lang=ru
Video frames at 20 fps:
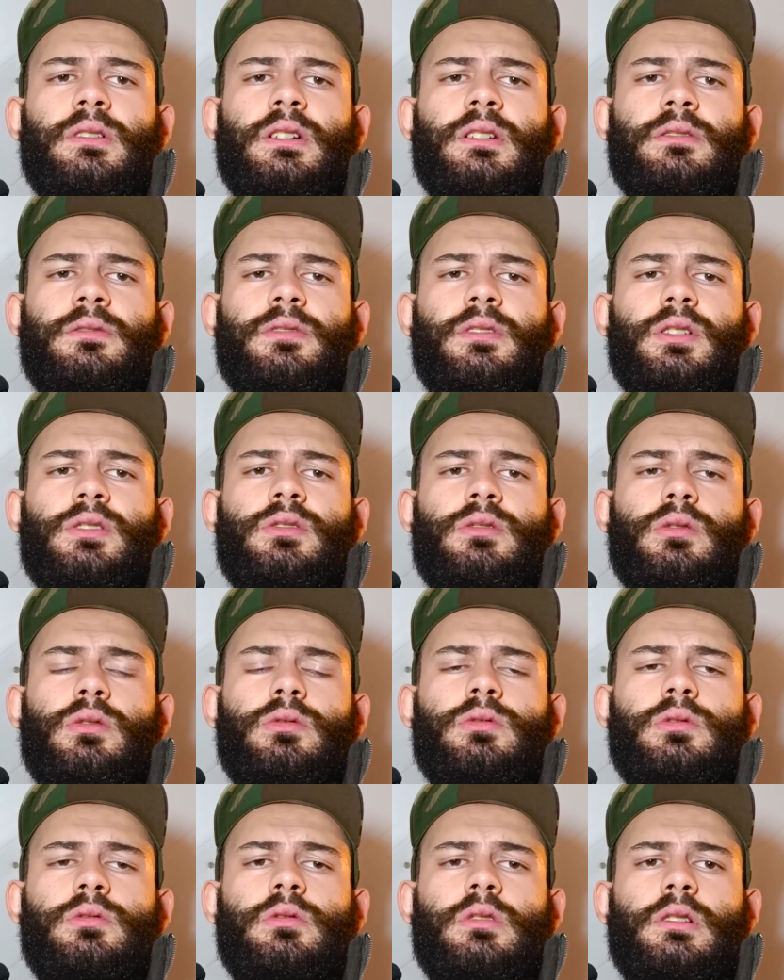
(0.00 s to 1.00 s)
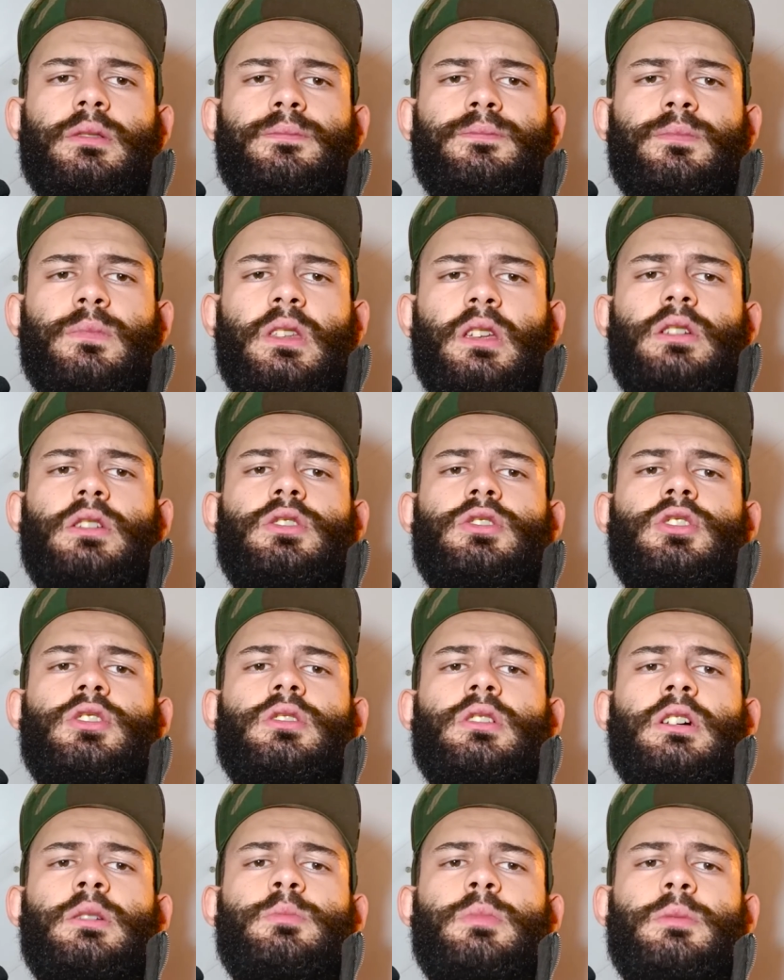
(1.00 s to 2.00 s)
инфраструктуры и
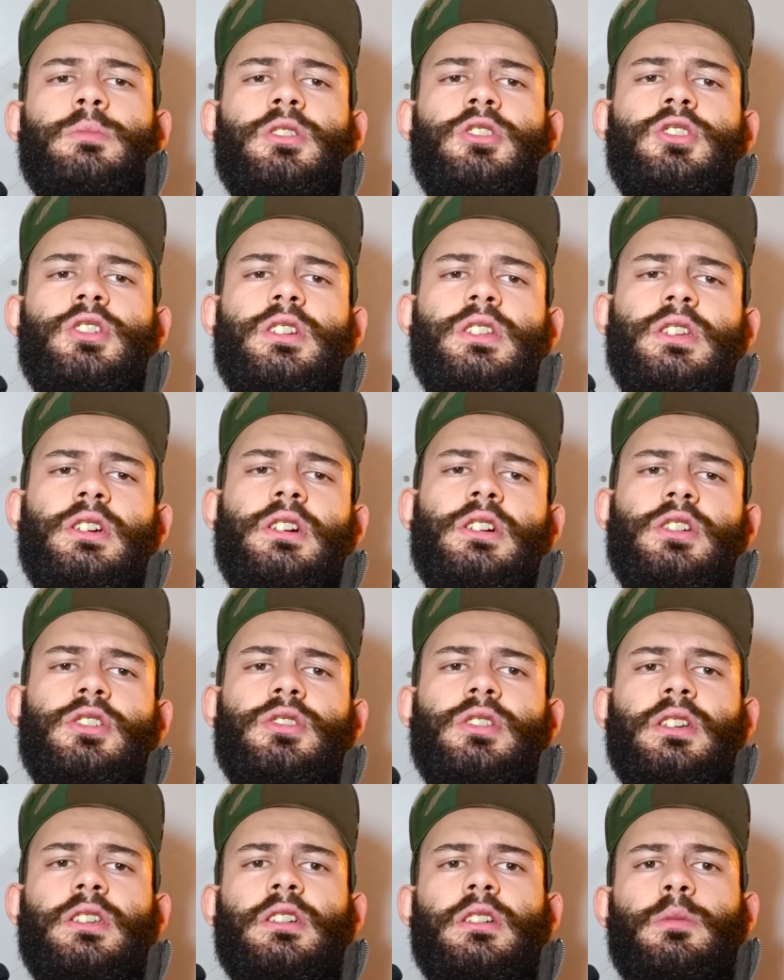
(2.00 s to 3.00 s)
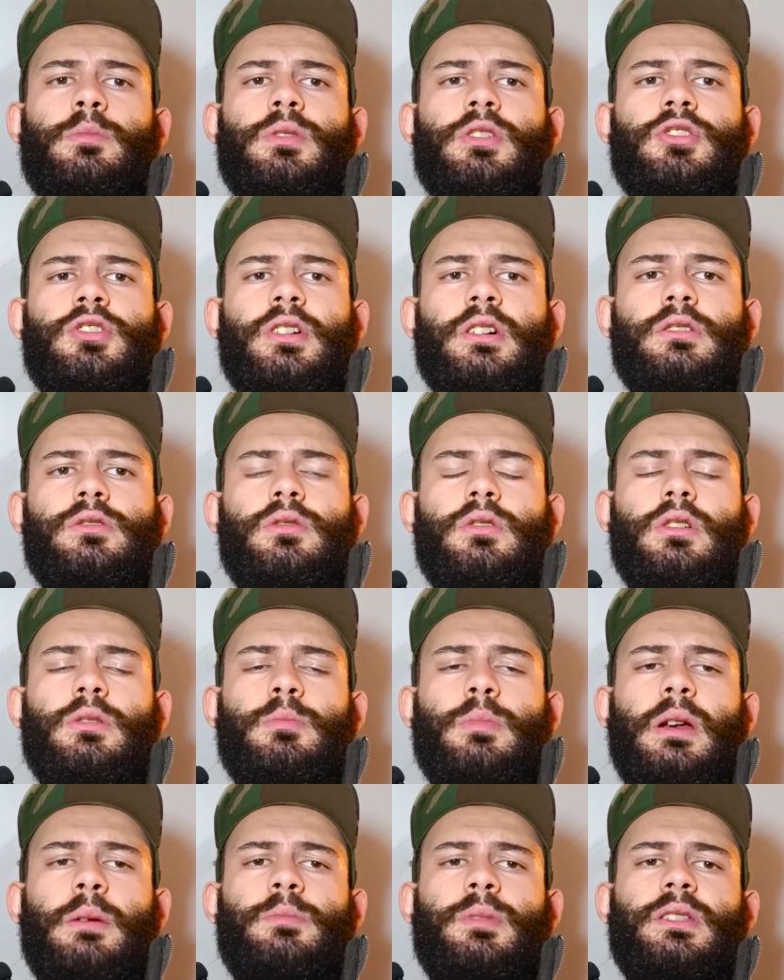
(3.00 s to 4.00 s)
жилых помещений, каждый кирпич
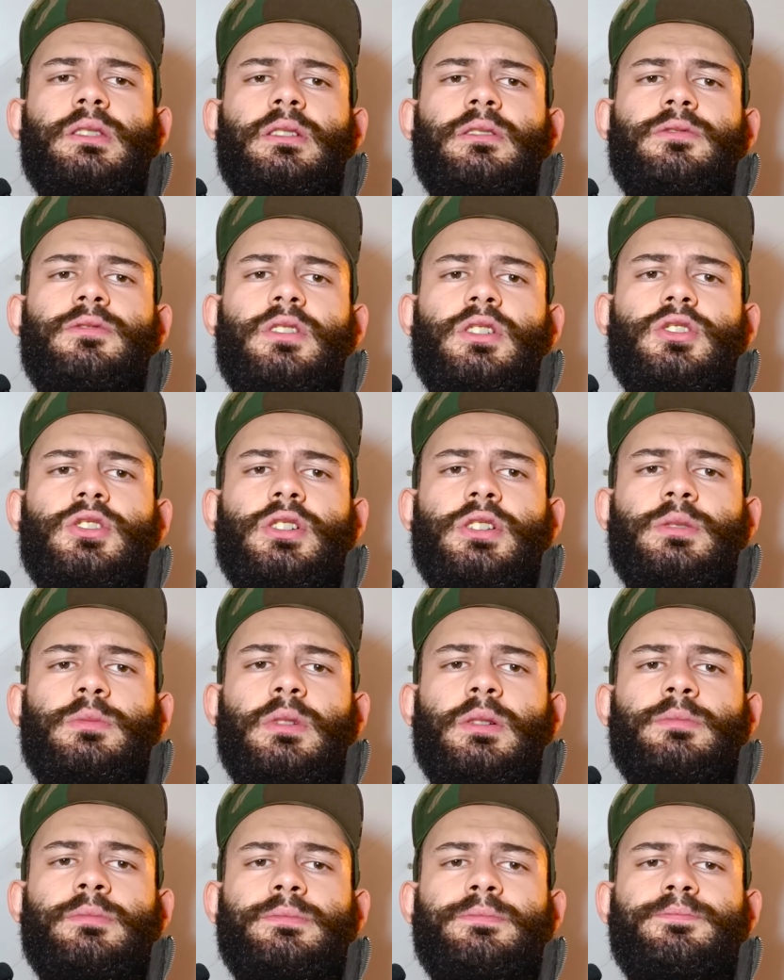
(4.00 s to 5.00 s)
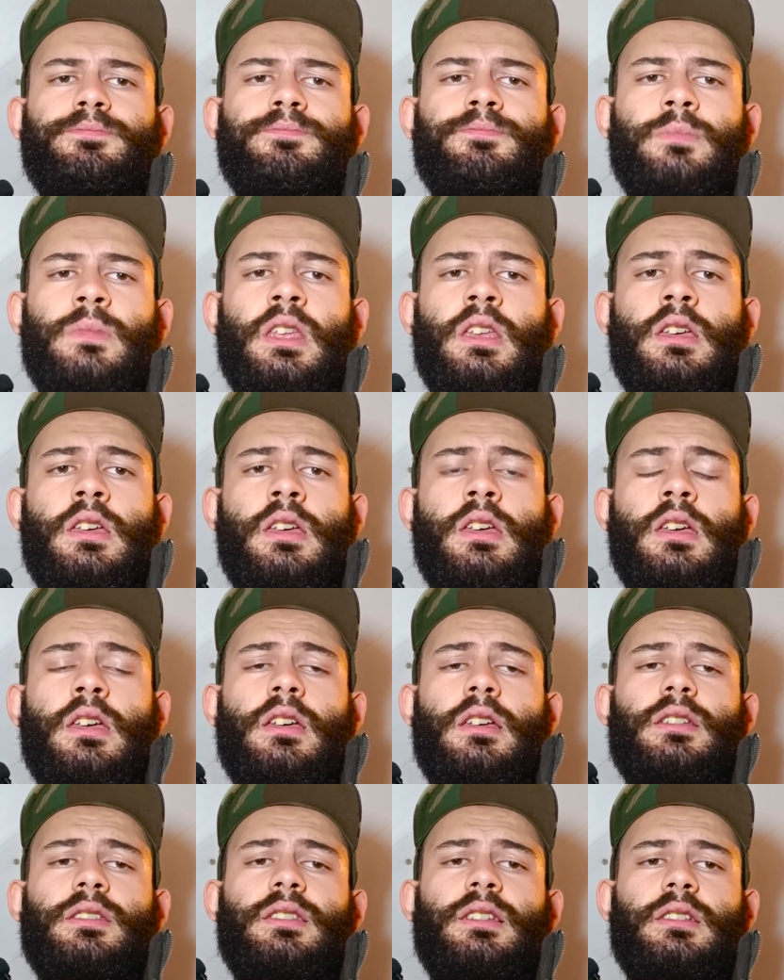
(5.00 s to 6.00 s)
которых пропитан фашизмом.
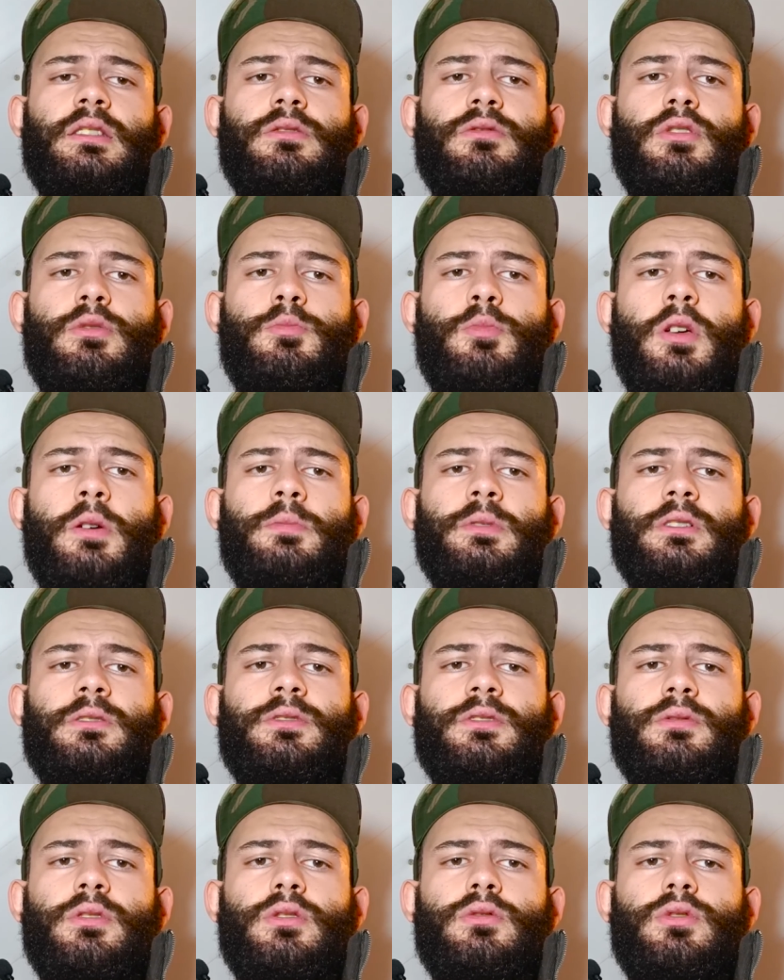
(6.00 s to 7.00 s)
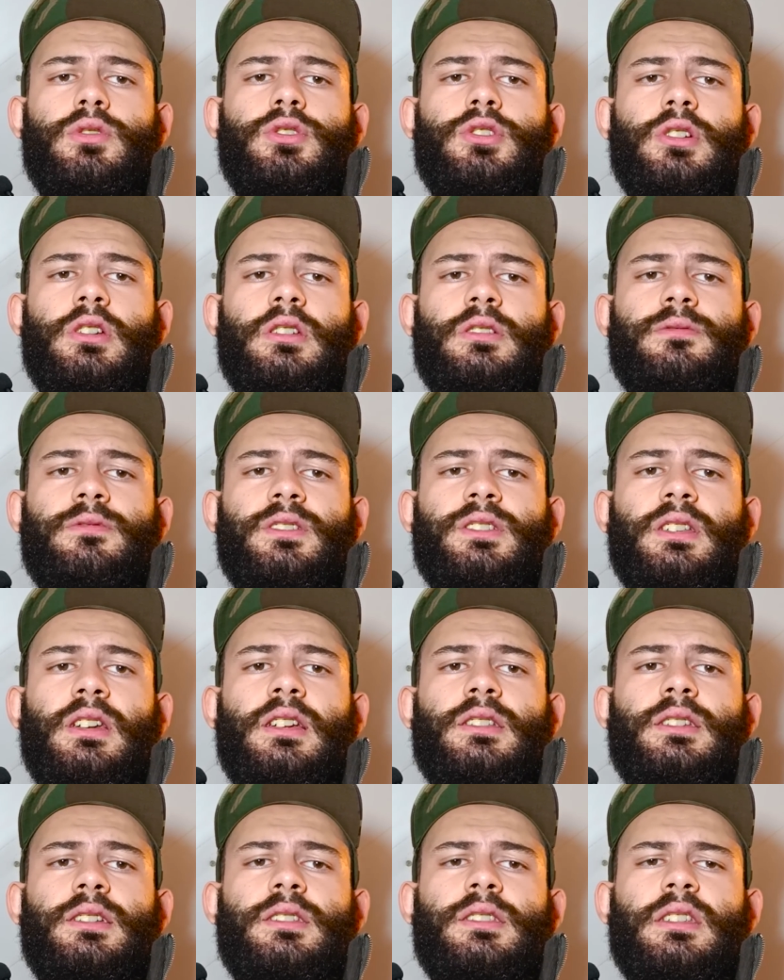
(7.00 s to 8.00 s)
Из этого пепла, в свою очередь,
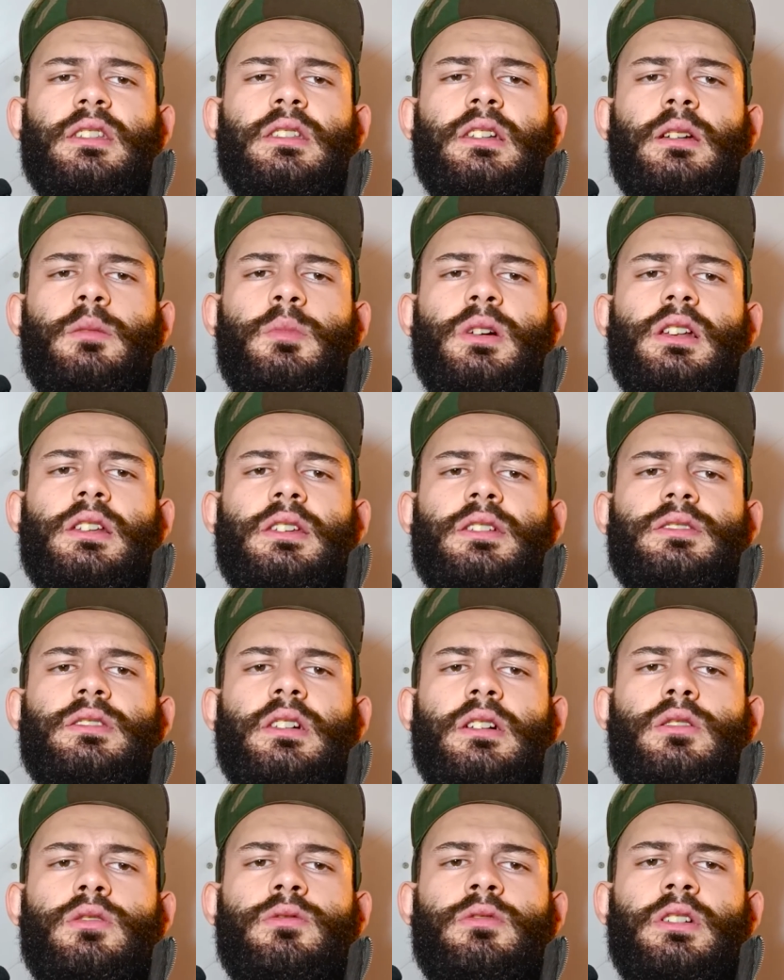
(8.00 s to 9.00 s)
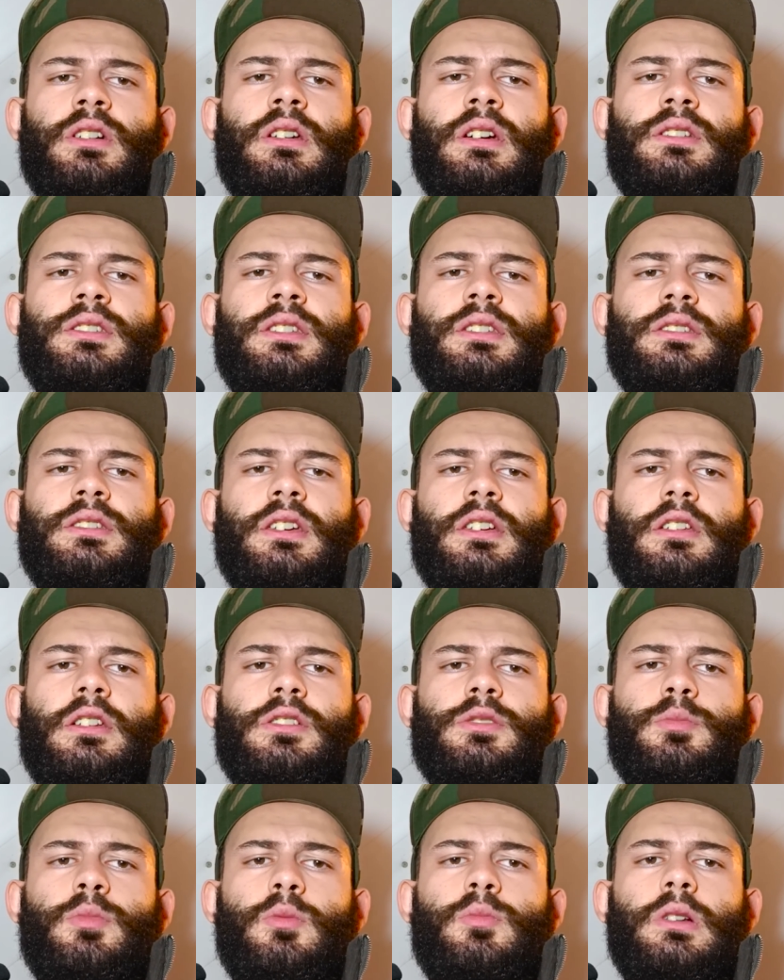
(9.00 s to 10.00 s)
возродятся нормальные здоровые российские
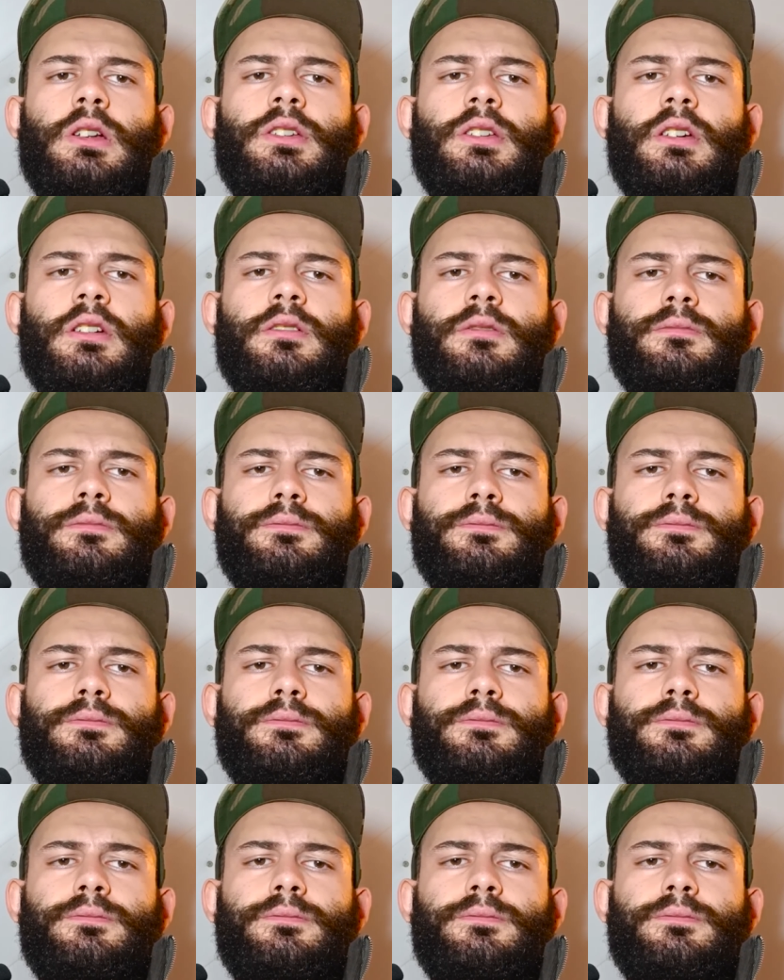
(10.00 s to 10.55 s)
республики.